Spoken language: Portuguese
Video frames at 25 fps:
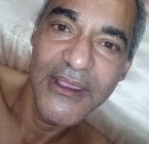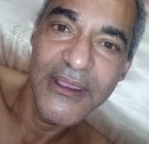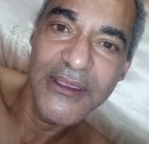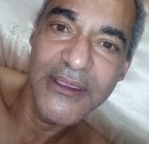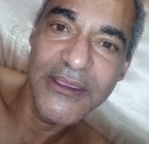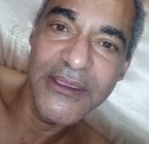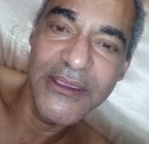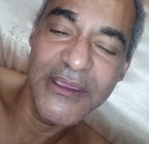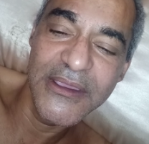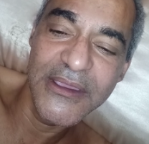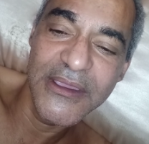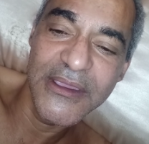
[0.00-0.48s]

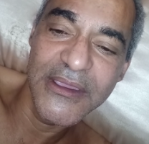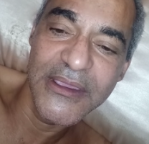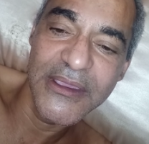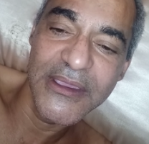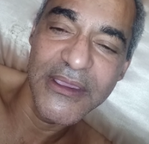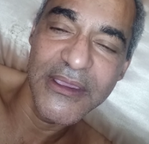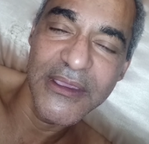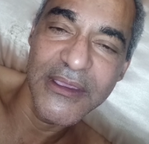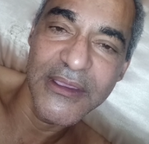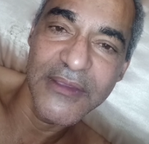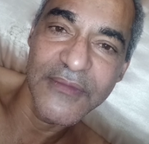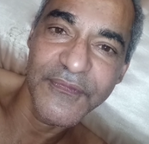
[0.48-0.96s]

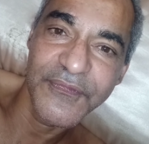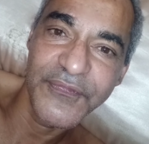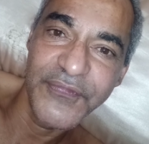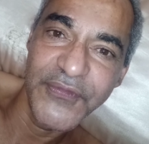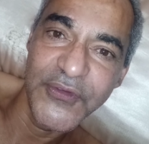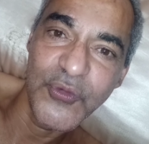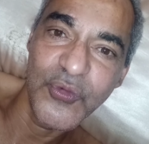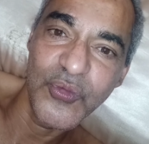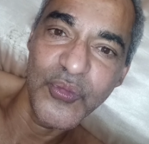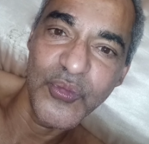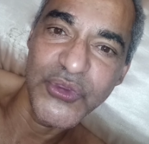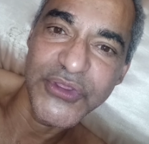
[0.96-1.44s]
E
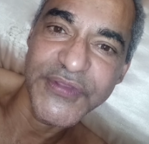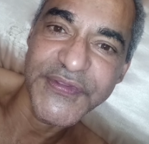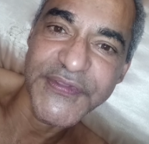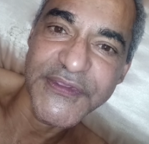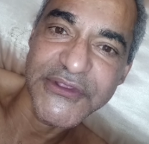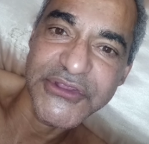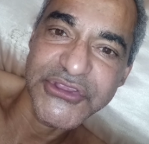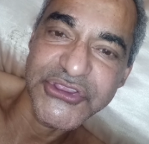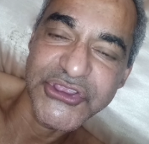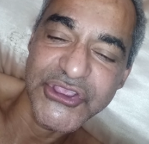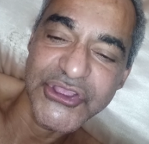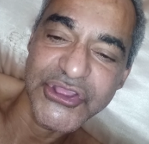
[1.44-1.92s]
fico muito
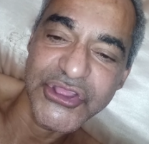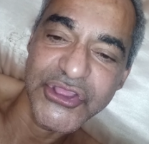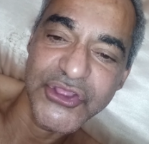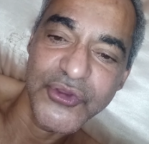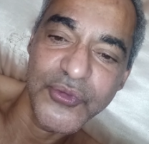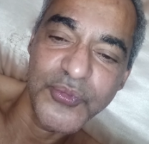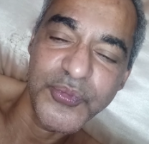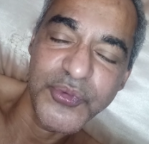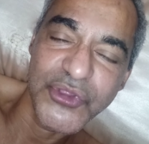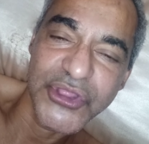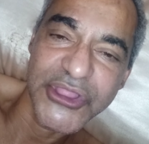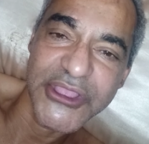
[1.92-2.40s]
sentido de
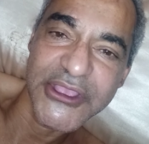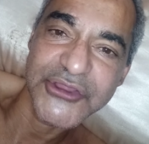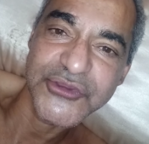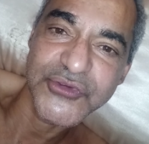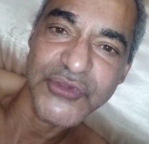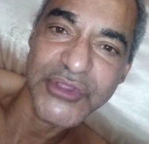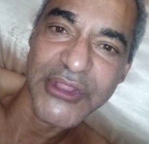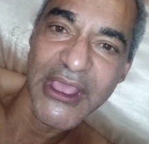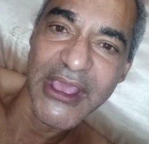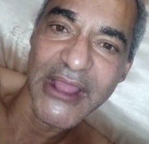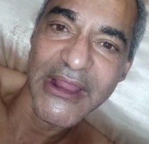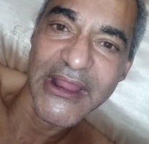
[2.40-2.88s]
não poder
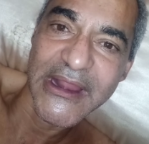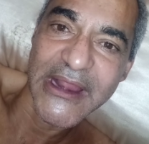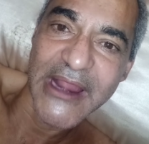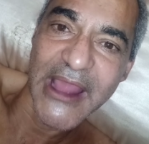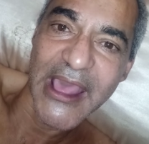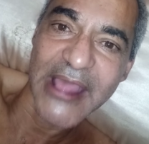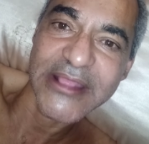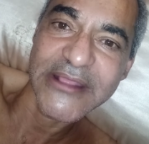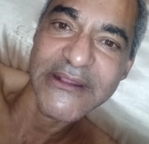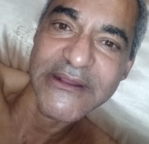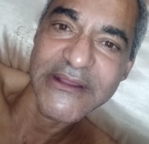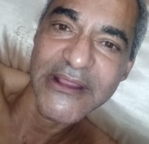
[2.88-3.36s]
ajudar ela
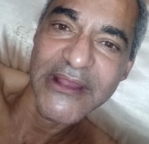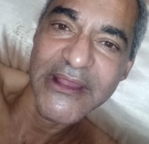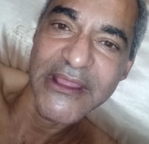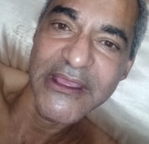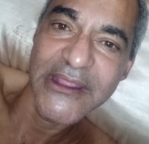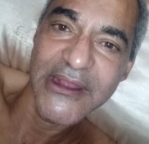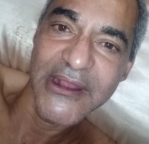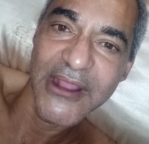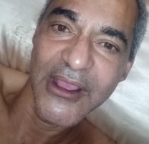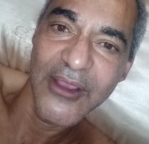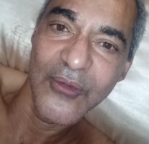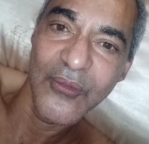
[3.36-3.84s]
nada no
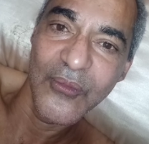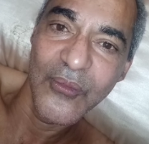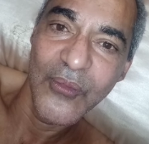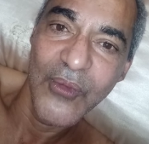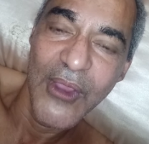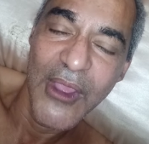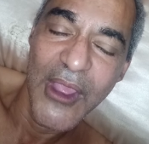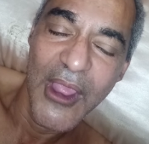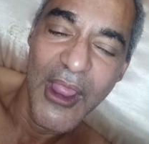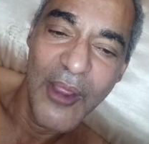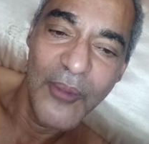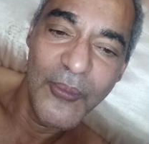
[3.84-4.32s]
leilão,
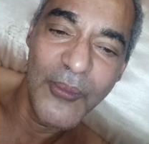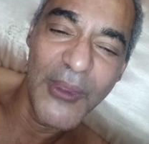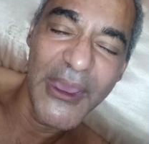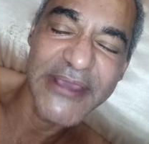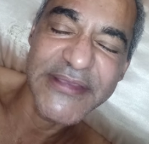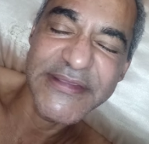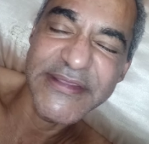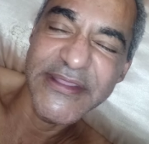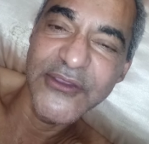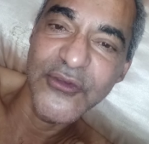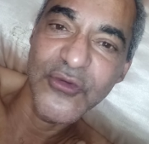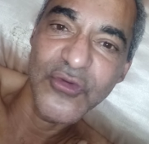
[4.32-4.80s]

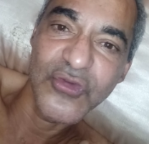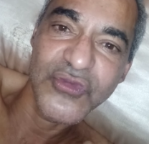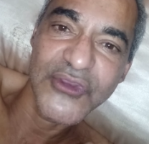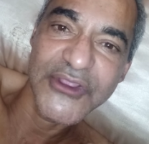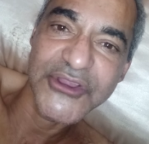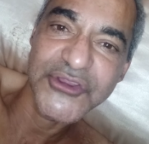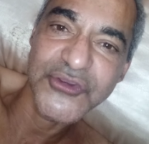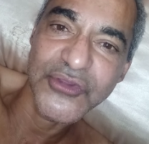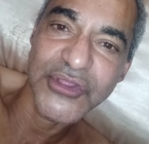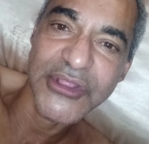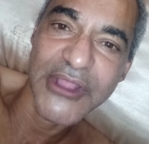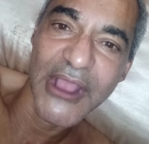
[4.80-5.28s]
mas Deus vai
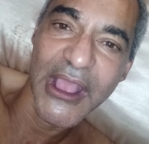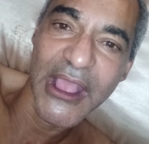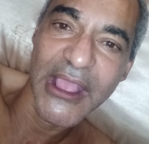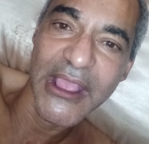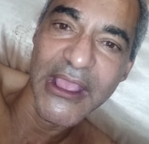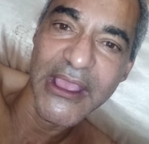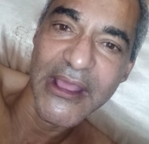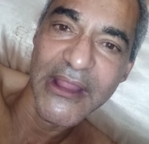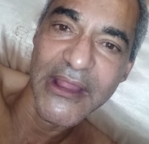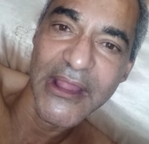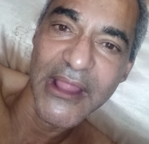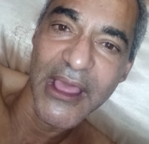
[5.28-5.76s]
ajudar
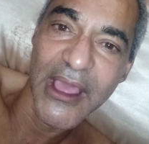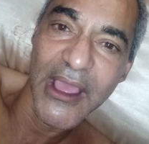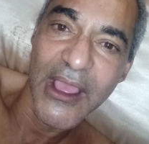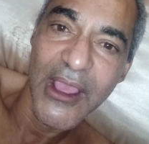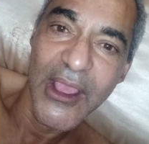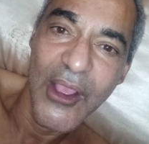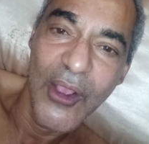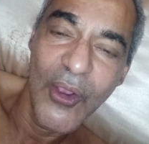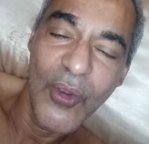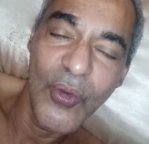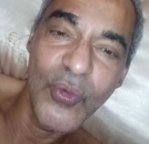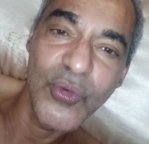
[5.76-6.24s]
ela
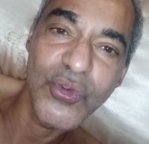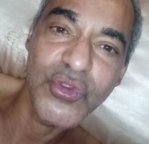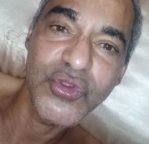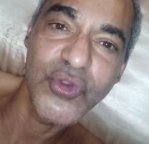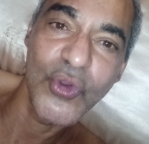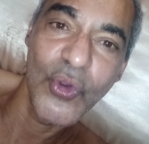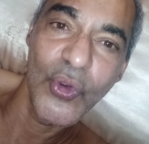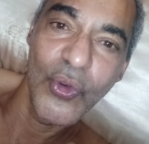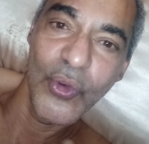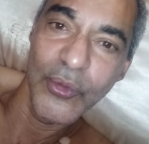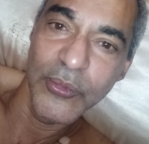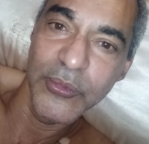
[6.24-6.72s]
o
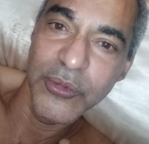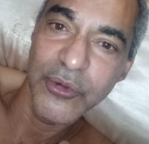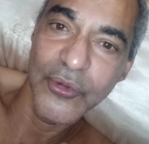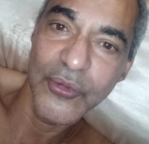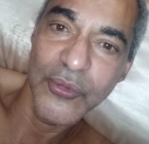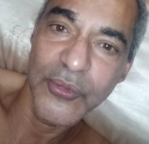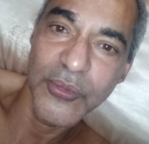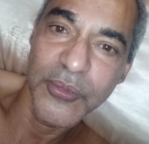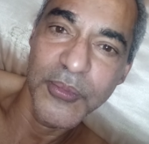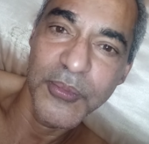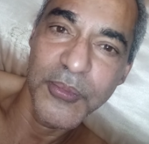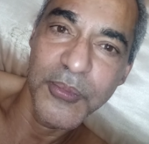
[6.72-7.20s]

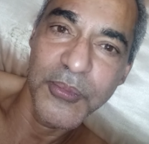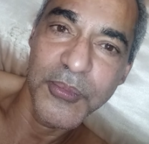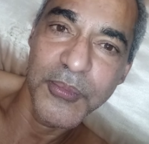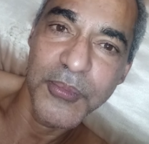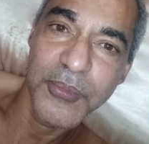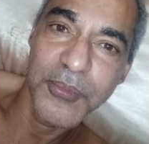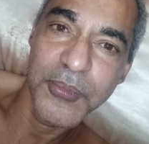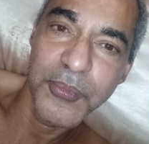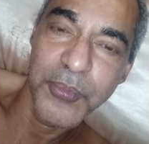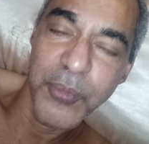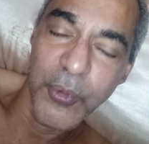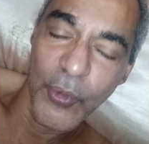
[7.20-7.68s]
dobro
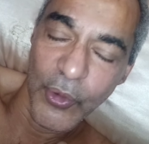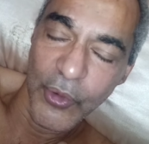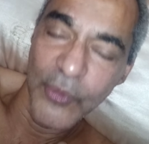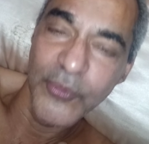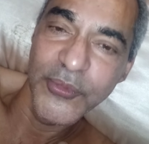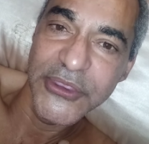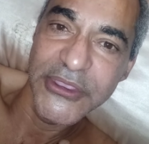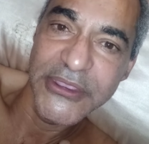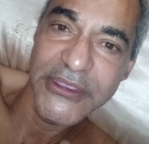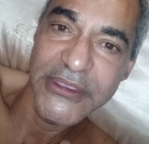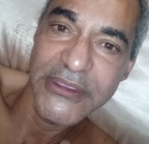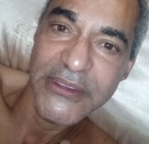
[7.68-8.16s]
por
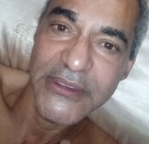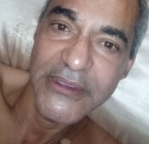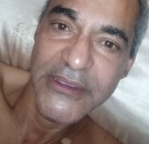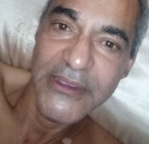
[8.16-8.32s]
mim.